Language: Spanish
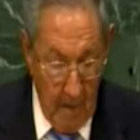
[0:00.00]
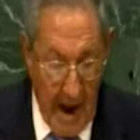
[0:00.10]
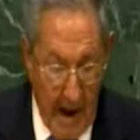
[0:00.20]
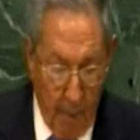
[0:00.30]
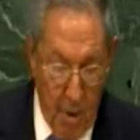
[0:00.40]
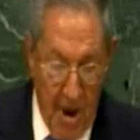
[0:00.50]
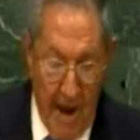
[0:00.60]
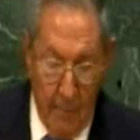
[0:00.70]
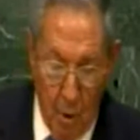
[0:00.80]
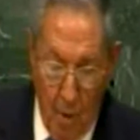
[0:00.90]

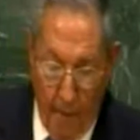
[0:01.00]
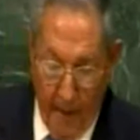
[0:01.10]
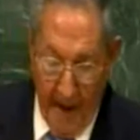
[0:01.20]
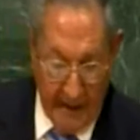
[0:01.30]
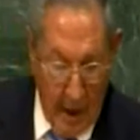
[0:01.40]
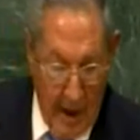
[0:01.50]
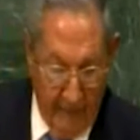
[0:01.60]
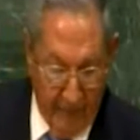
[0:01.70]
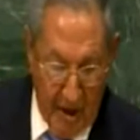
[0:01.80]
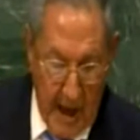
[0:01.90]
Apoyamos los países
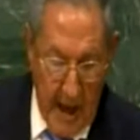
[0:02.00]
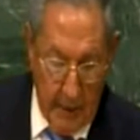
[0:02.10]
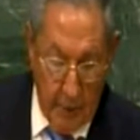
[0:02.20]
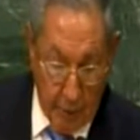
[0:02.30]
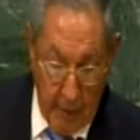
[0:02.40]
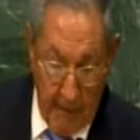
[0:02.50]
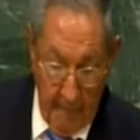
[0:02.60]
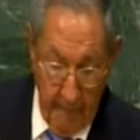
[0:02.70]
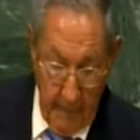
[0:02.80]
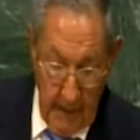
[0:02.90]
africanos
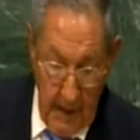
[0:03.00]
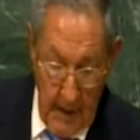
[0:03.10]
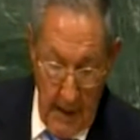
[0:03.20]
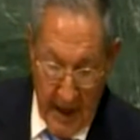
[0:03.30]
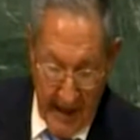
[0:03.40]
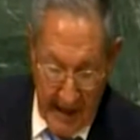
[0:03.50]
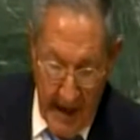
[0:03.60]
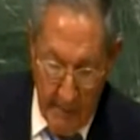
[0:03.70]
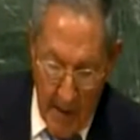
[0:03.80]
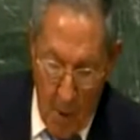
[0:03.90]
y
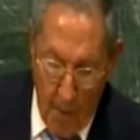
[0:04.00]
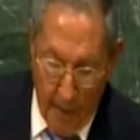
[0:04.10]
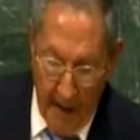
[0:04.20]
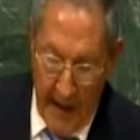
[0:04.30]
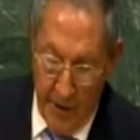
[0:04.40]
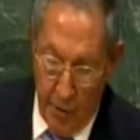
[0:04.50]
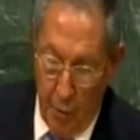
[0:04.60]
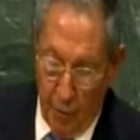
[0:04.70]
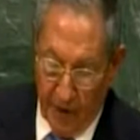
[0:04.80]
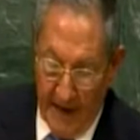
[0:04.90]
reclamamos para ellos
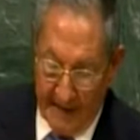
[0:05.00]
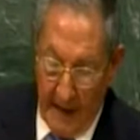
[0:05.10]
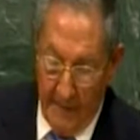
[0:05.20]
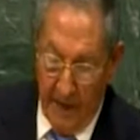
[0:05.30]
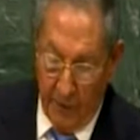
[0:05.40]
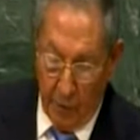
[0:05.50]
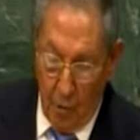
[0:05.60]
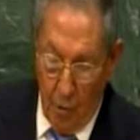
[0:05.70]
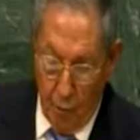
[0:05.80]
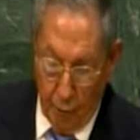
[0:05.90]
un
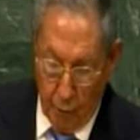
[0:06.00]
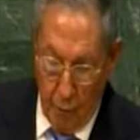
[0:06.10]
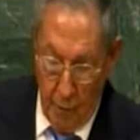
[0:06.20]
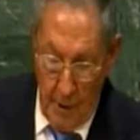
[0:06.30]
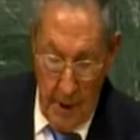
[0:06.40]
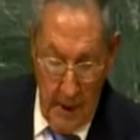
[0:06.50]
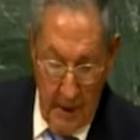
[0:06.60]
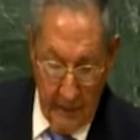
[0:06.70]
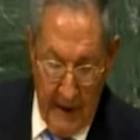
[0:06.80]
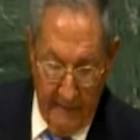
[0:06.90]
tratamiento justo,
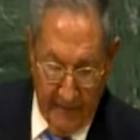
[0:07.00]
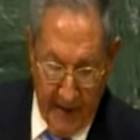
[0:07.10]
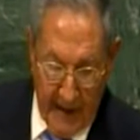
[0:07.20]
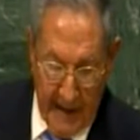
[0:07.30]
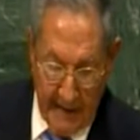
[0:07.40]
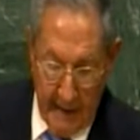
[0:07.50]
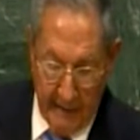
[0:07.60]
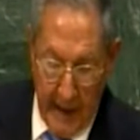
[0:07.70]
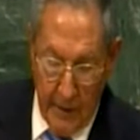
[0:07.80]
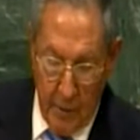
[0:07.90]
transferencia de
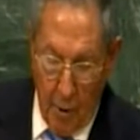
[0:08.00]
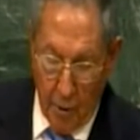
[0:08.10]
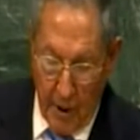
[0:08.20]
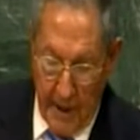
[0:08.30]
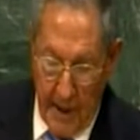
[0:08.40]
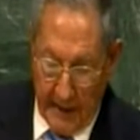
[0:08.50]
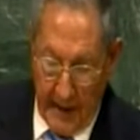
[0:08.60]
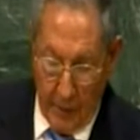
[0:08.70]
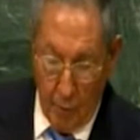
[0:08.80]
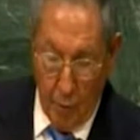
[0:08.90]
tecnología y
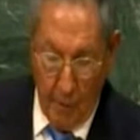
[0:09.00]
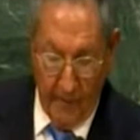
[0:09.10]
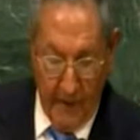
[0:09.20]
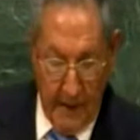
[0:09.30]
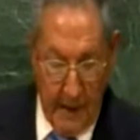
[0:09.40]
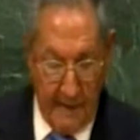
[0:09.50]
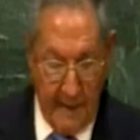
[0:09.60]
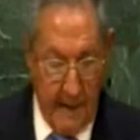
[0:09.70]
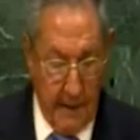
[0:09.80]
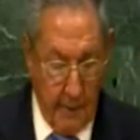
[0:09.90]
recursos
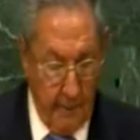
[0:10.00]
financieros.